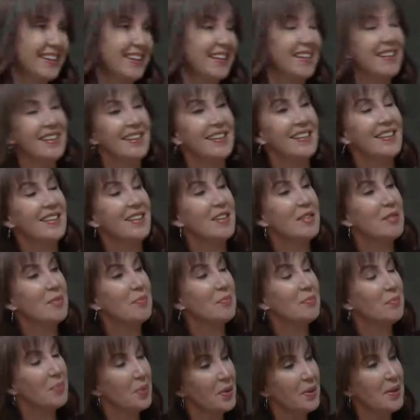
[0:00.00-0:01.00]
E,
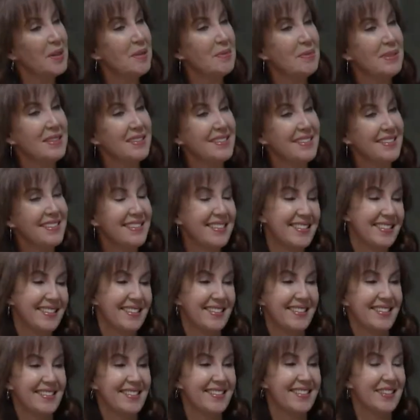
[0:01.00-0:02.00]
böyle bir
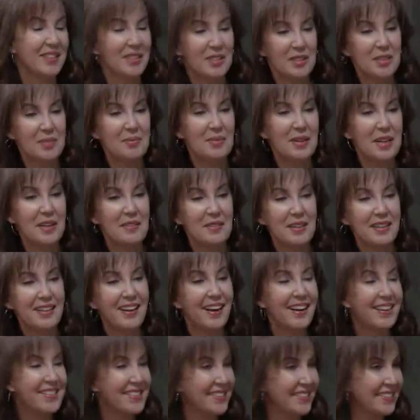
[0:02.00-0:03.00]
çalışma ve
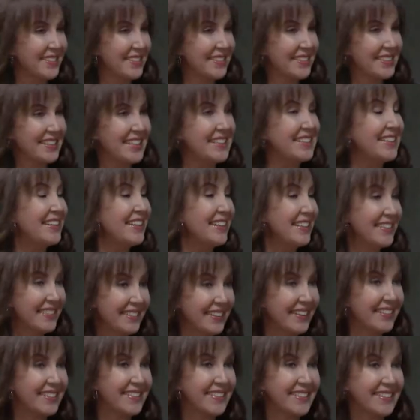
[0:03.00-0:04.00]
karşılığında yenilen
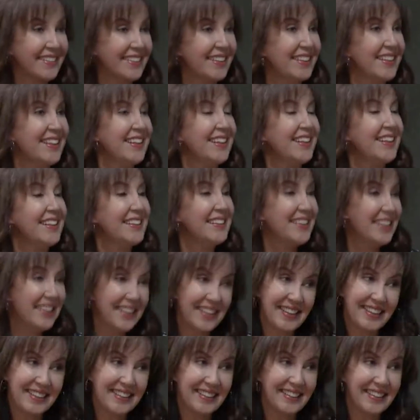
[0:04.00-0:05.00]
tatlı
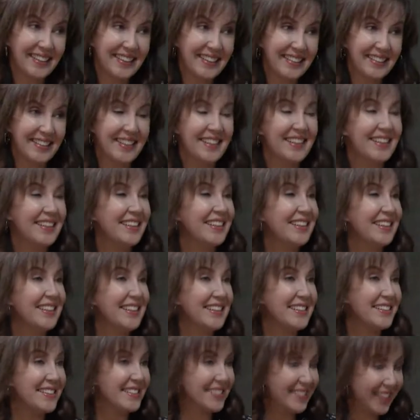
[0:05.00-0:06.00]
nereye kadar
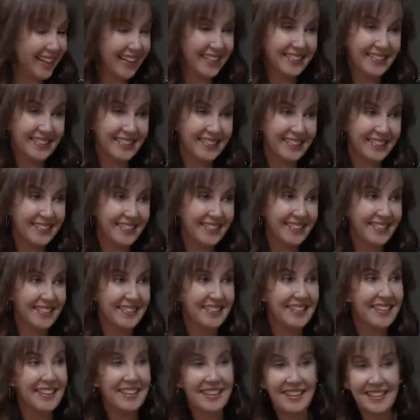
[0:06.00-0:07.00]
e, sağlıklıdır,
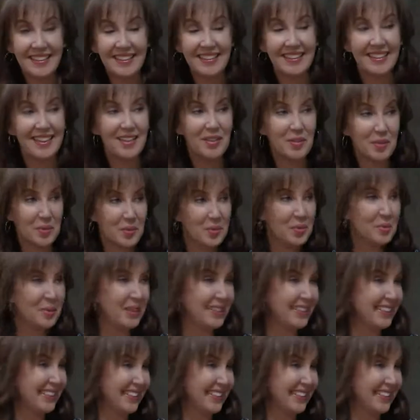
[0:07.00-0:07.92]
nereye kadar durmak